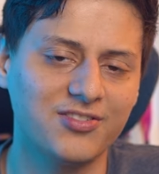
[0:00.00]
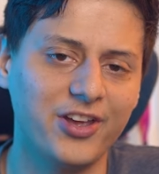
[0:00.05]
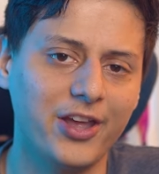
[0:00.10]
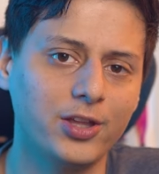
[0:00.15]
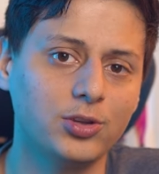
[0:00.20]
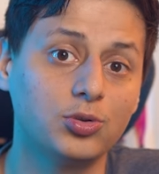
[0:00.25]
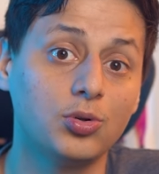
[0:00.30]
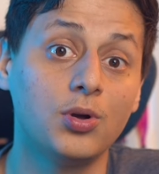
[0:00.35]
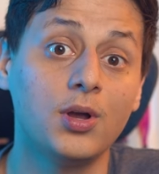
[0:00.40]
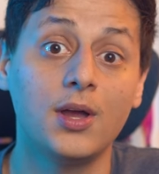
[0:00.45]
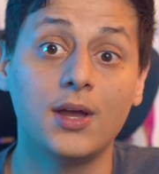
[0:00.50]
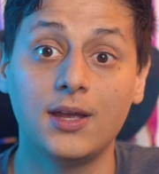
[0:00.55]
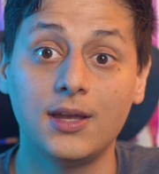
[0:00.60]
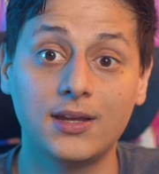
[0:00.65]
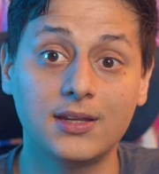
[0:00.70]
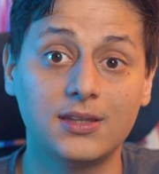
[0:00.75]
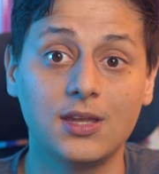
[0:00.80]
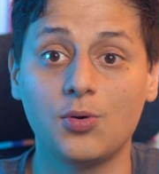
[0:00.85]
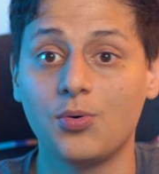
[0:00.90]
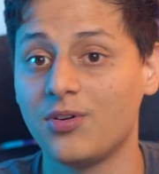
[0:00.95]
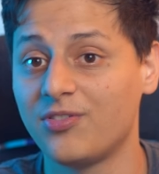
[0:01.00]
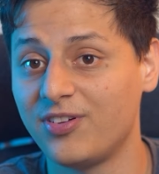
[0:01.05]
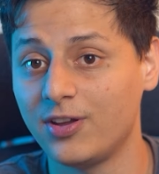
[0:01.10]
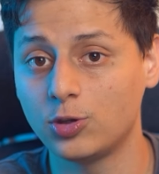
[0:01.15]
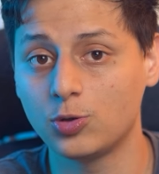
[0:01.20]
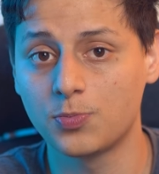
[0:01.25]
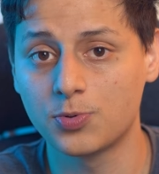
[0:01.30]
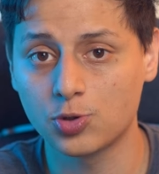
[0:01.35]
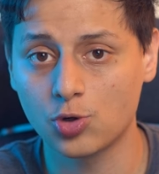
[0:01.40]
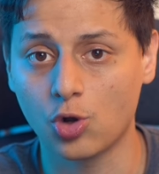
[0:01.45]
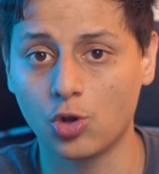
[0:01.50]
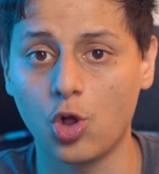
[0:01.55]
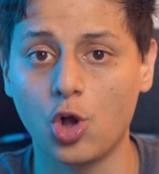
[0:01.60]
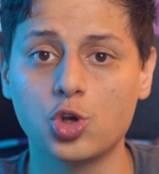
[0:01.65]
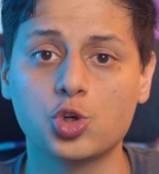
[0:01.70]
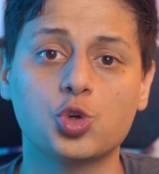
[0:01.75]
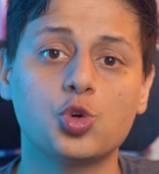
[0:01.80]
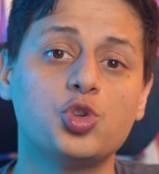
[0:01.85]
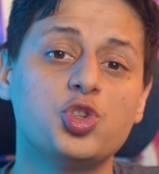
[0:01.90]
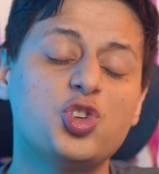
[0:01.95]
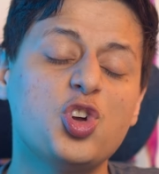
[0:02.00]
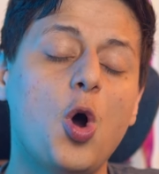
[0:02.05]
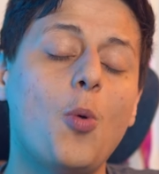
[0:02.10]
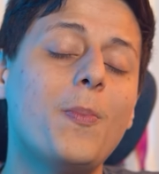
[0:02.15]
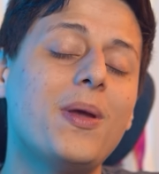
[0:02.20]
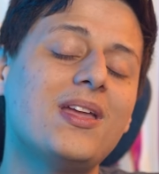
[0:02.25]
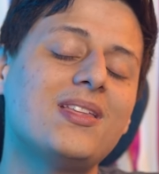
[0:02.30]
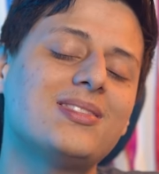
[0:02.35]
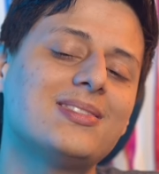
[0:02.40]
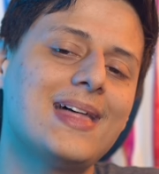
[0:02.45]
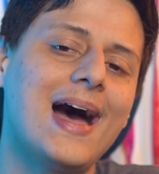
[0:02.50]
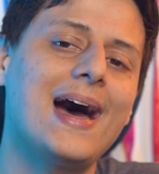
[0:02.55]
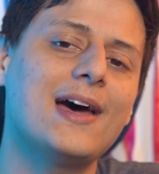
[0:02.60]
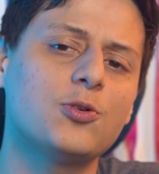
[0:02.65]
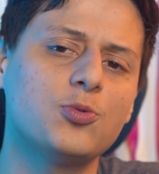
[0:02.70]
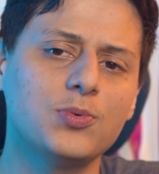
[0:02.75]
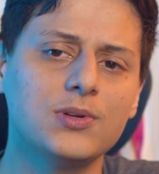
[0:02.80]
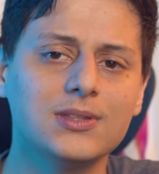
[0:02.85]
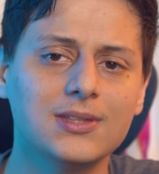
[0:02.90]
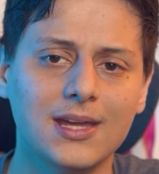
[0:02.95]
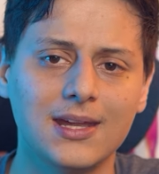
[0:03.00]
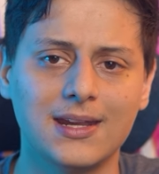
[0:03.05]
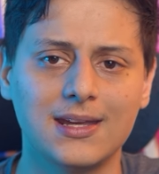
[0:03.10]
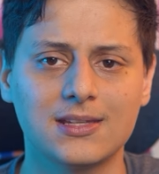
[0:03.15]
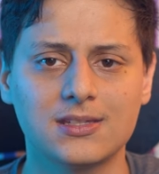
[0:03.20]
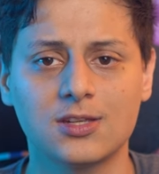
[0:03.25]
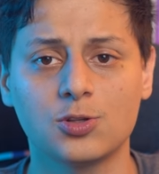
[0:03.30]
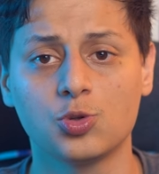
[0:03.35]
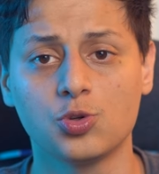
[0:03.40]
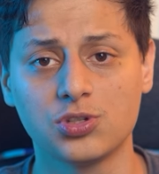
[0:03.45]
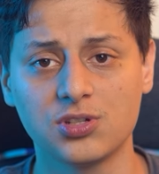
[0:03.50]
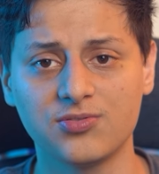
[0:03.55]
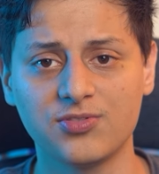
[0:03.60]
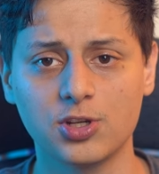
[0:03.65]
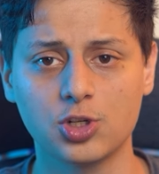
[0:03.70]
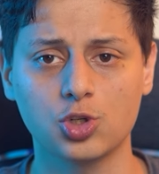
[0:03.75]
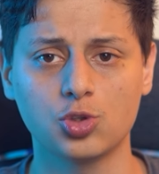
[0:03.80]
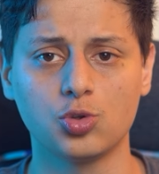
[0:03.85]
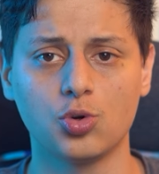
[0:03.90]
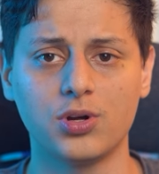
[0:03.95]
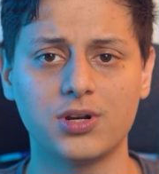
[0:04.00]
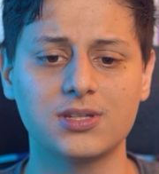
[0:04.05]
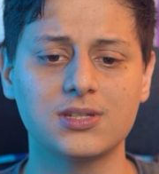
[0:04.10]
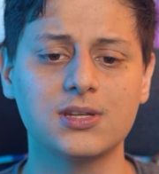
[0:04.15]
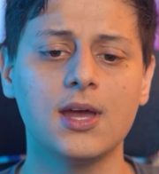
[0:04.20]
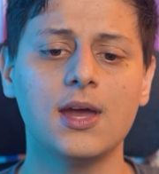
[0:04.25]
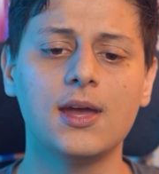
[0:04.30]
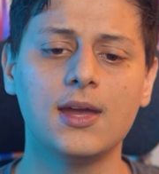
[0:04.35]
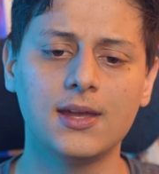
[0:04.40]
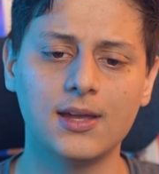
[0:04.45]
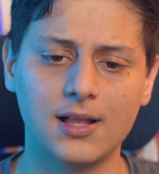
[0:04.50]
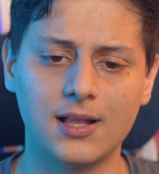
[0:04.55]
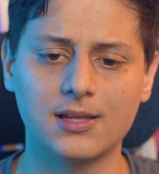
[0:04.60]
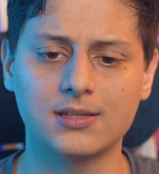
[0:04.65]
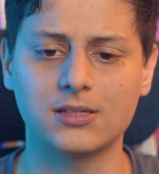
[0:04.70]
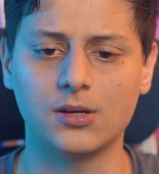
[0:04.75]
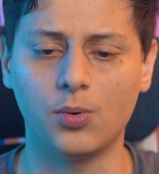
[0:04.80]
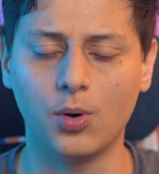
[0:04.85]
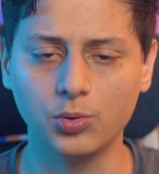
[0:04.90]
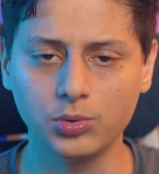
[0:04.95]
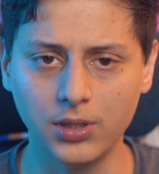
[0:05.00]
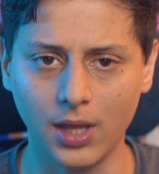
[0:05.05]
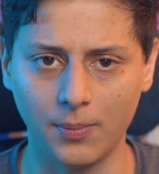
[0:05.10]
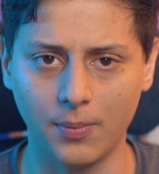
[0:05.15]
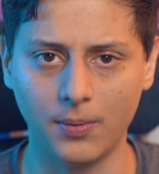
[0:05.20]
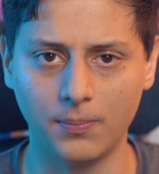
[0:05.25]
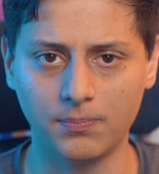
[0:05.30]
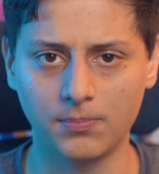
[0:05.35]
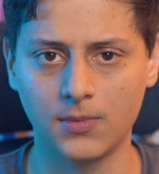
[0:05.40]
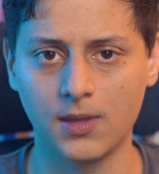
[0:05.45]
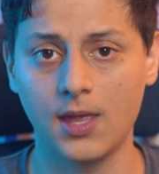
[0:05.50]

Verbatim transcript: evento e que tem o um efeito psicológico de aumentar o interesse dos investidores em relação ao tema.